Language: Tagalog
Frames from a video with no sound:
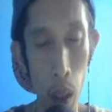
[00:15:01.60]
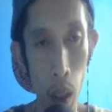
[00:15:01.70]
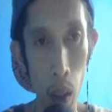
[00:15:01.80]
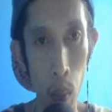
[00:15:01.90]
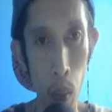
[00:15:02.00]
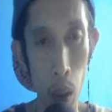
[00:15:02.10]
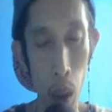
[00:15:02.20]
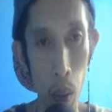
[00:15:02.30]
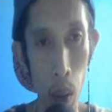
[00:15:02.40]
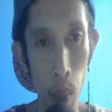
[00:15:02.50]
na ka ng
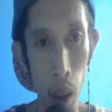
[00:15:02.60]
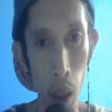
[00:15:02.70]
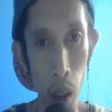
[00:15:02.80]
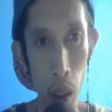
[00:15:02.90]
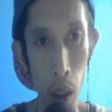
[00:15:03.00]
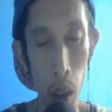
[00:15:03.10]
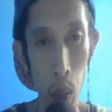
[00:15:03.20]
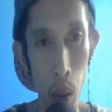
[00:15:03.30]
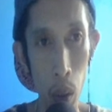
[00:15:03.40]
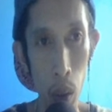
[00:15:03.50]
multiple mga technique na
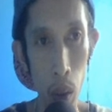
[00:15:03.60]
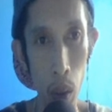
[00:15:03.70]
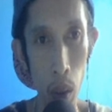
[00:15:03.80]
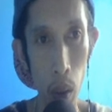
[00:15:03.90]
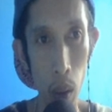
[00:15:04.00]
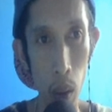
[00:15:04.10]
Windows,